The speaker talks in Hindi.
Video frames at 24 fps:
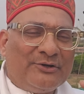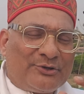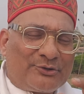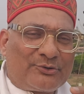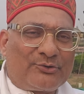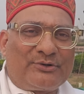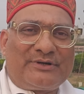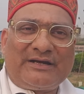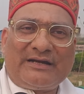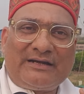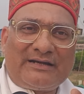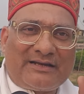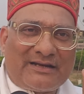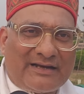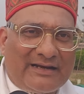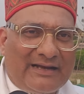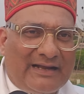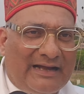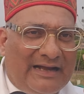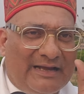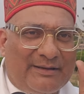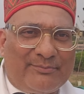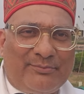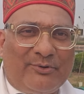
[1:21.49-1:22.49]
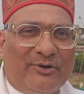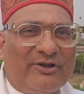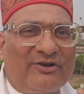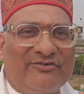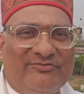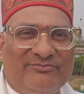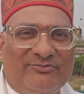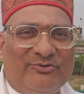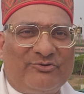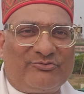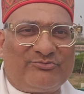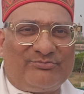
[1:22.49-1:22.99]
रोटेटरी आईबॉल
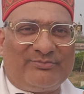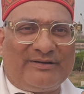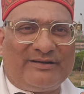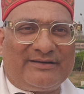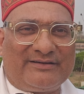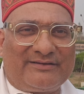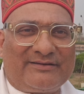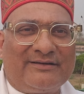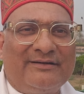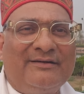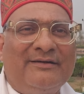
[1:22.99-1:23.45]
मूवमेंट